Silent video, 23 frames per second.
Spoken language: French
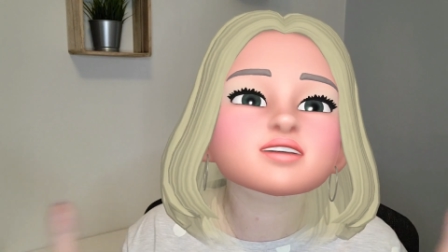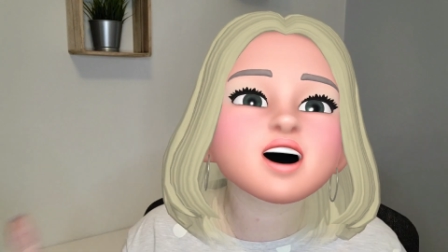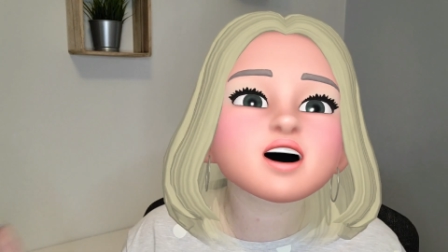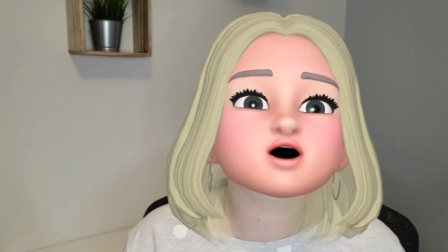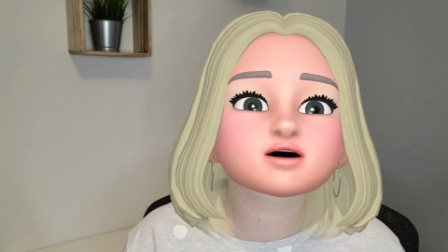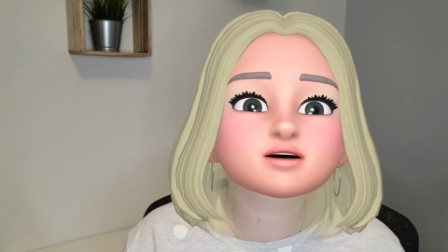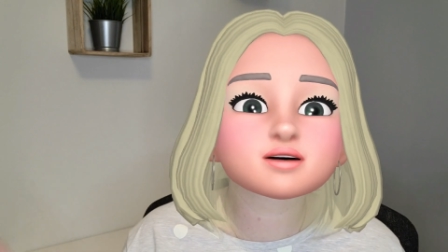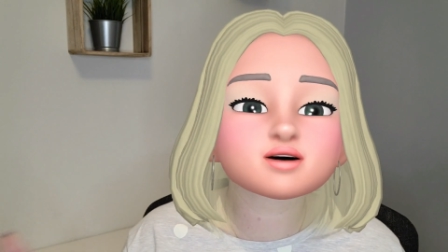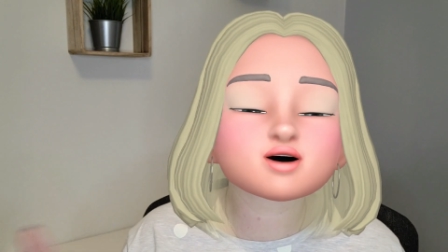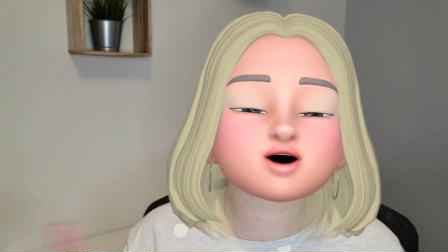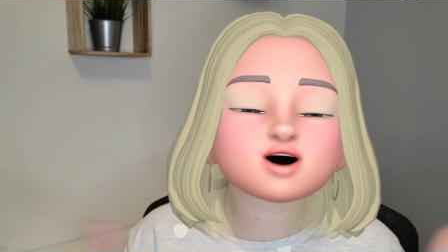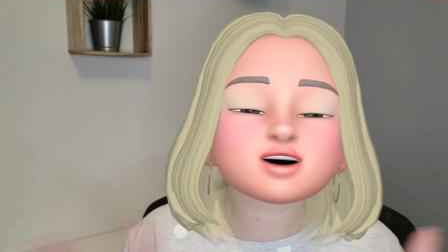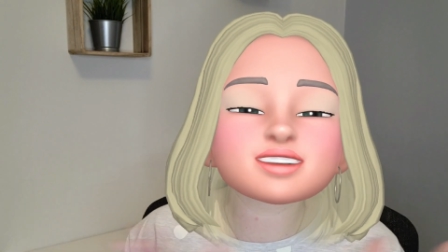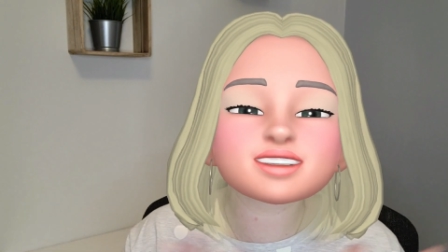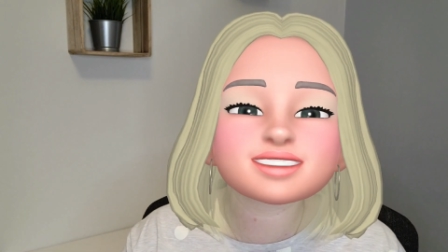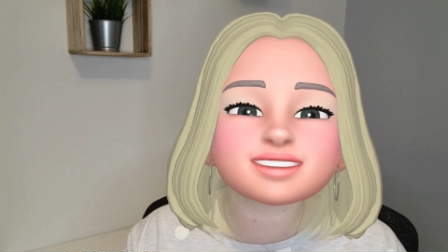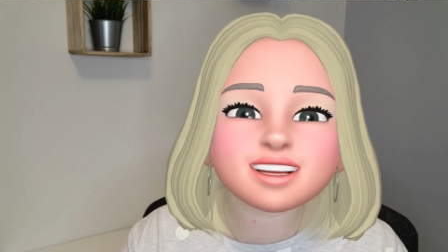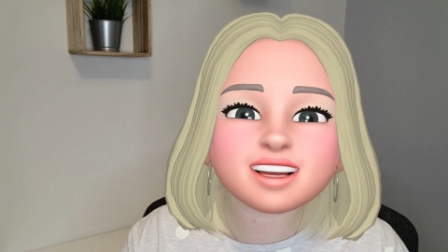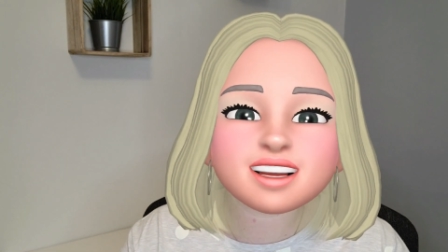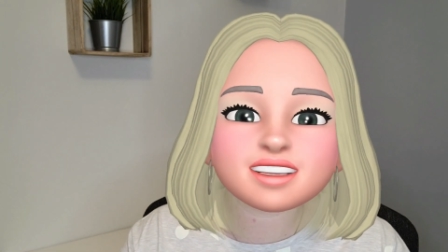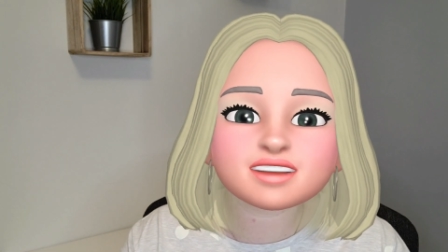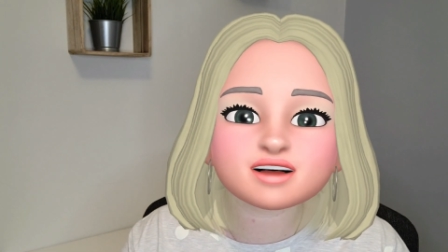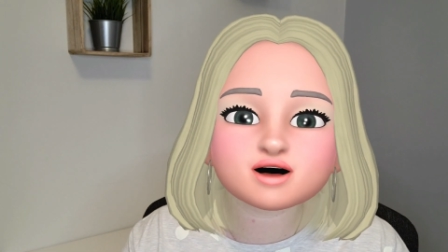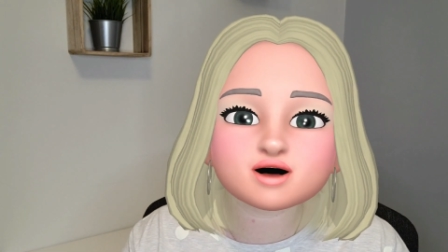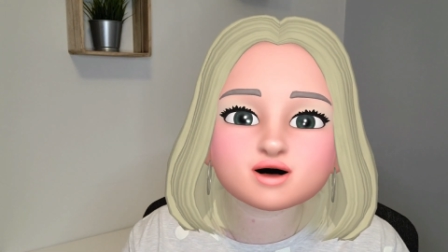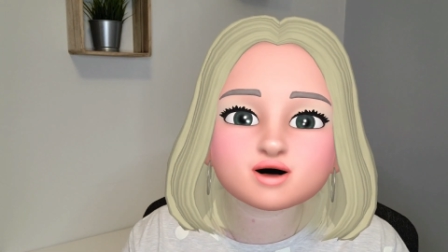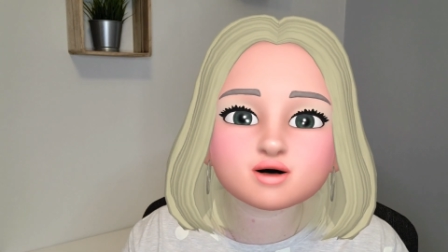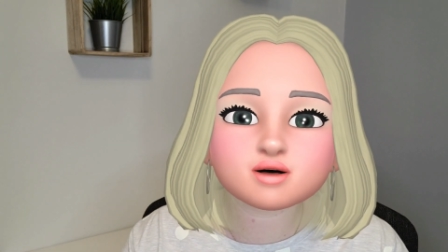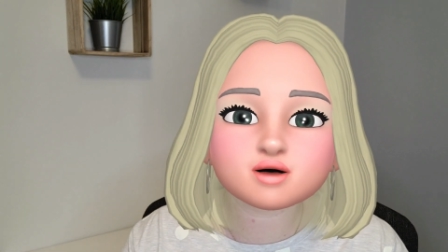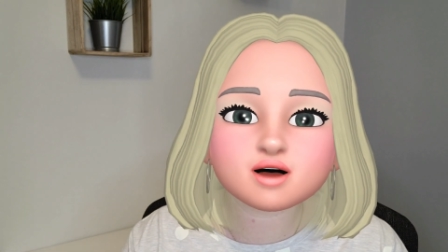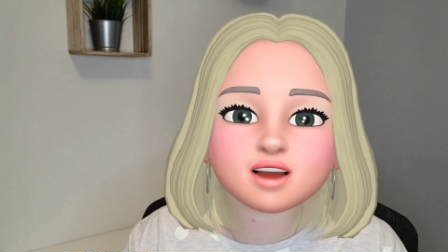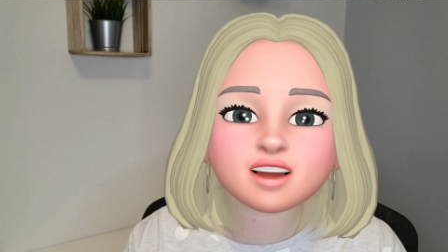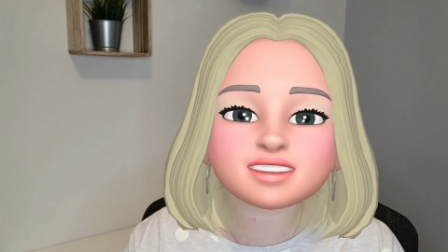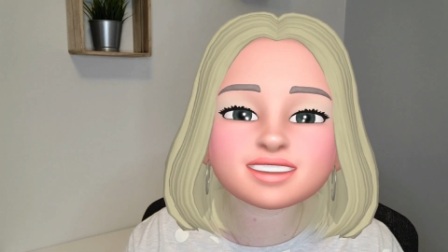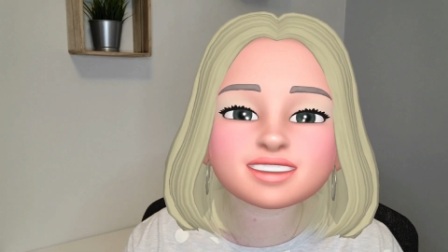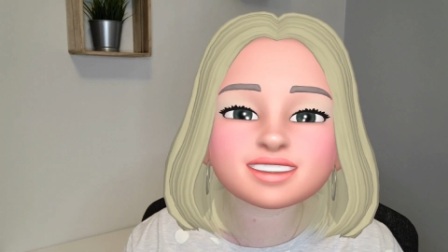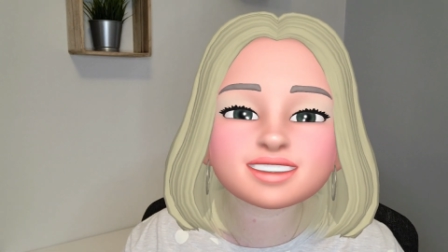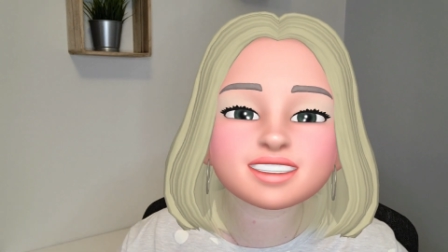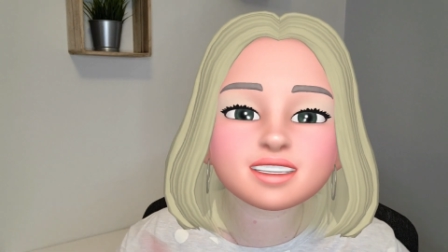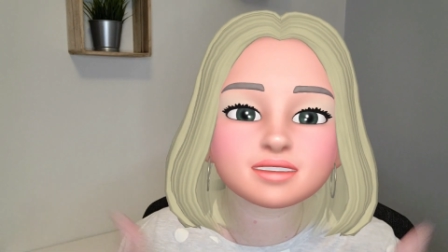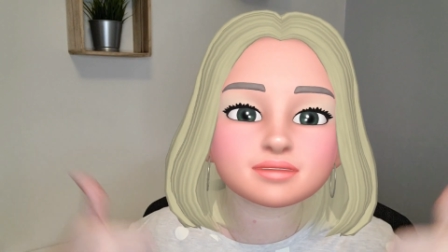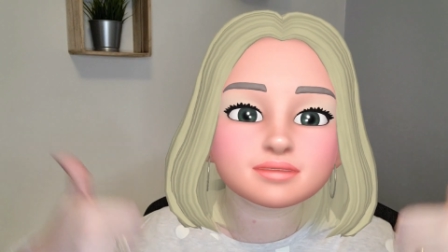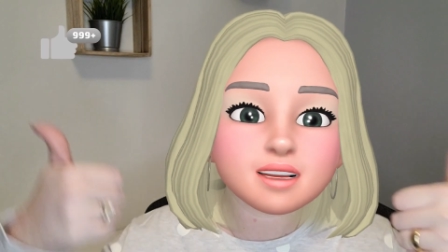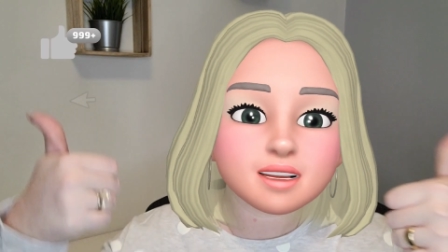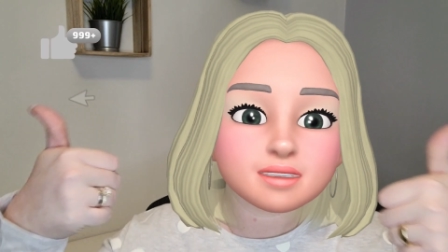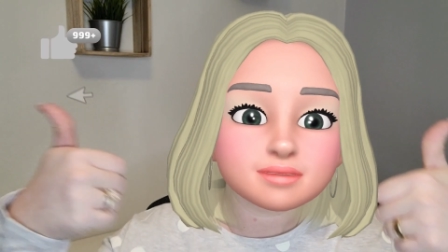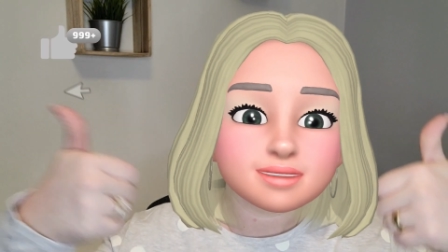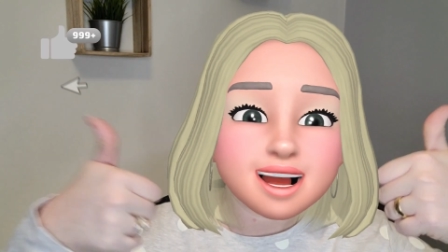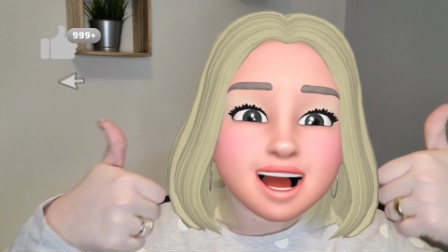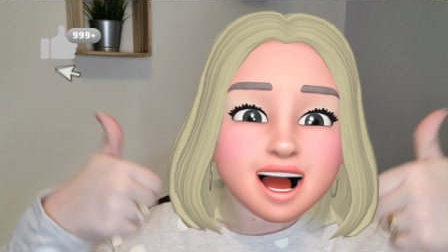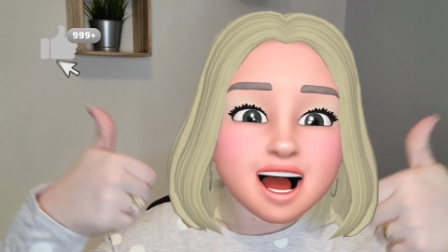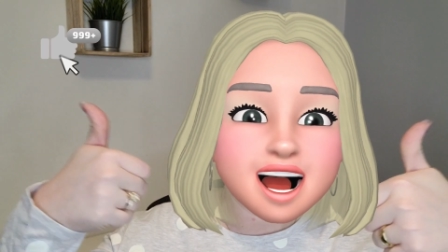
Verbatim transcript: Alors vous connaissez la chanson, hein, n'hésitez pas